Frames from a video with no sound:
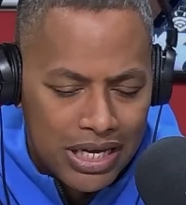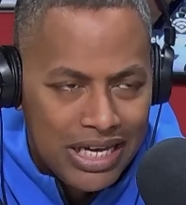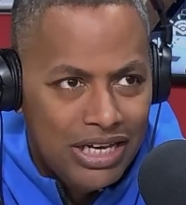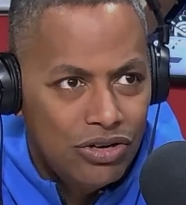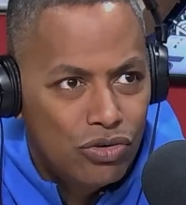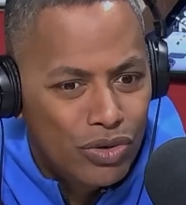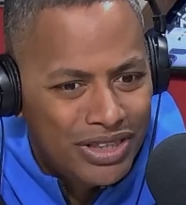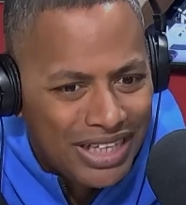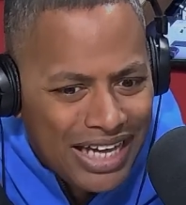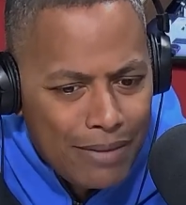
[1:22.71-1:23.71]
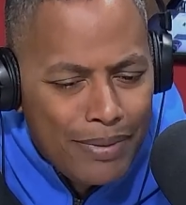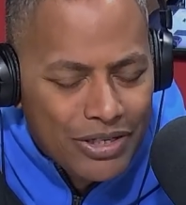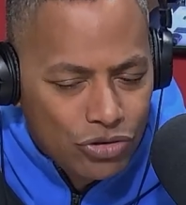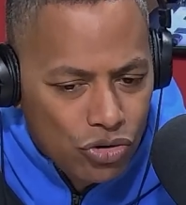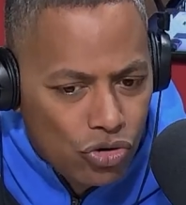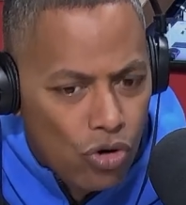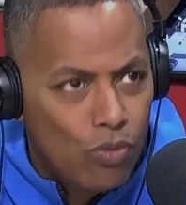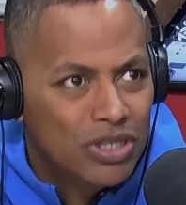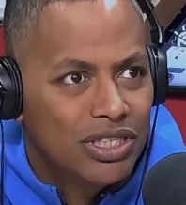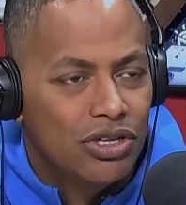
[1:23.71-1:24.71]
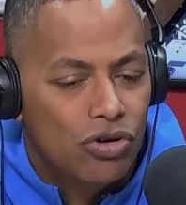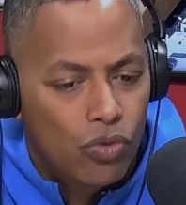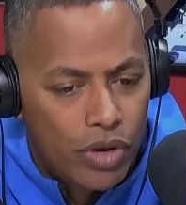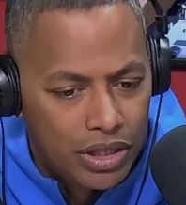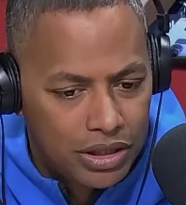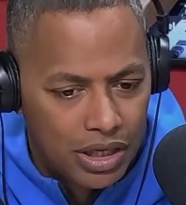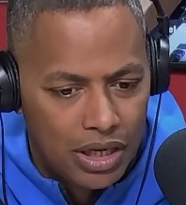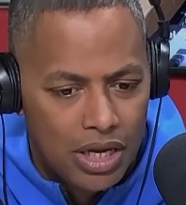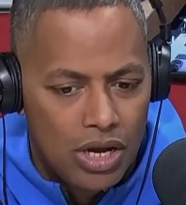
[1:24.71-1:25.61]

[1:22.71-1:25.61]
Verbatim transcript: y nos cuente qué pasó, cómo él se dio cuenta,